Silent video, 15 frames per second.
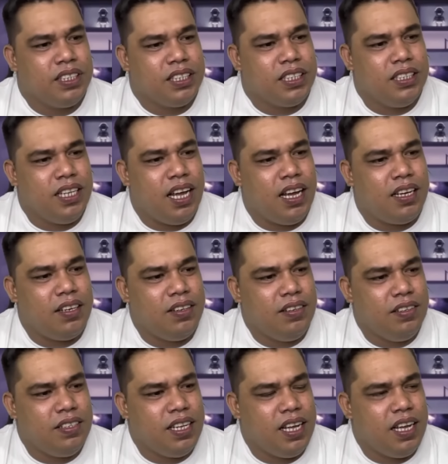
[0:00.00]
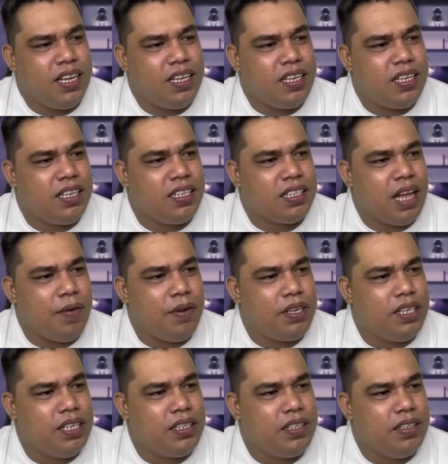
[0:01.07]
na ano na tawag
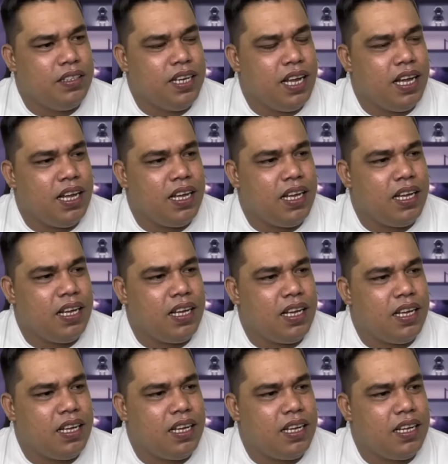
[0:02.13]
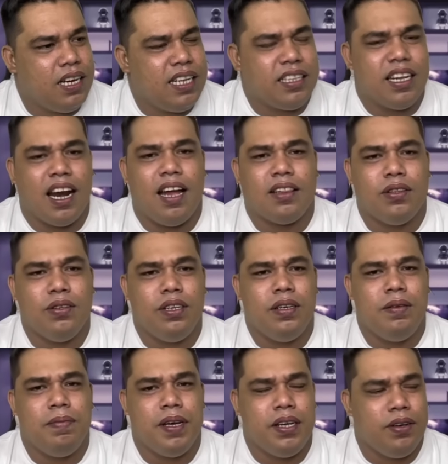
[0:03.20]
dito na litrato
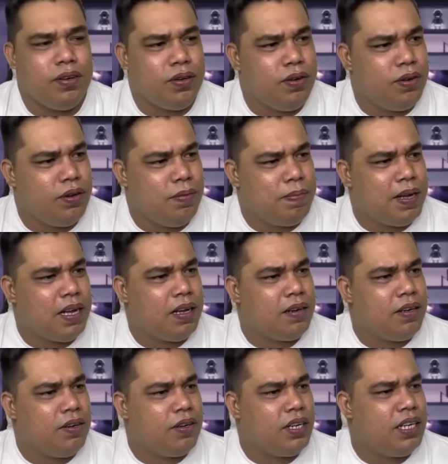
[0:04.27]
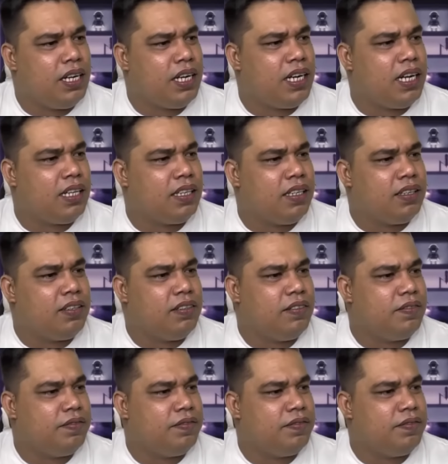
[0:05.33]
ni Mayor Goho panoorin na nga natin to.